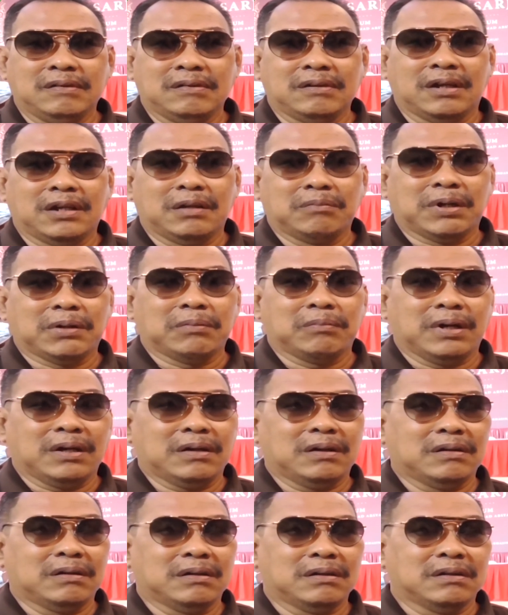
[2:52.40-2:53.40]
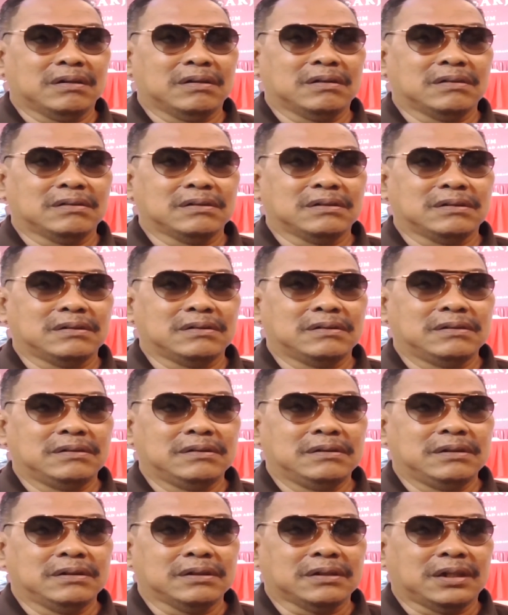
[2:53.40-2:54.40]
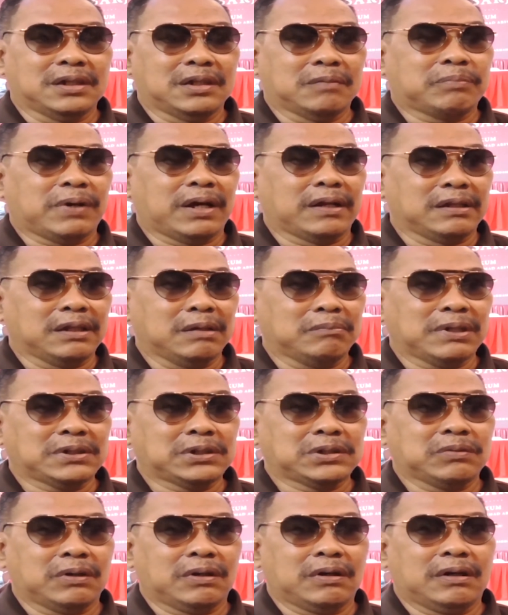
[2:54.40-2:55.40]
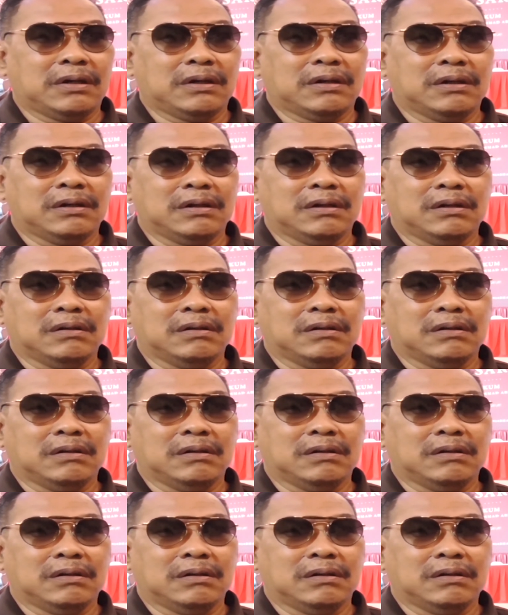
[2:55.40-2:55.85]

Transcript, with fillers: Jadi memang kedepannya mahasiswa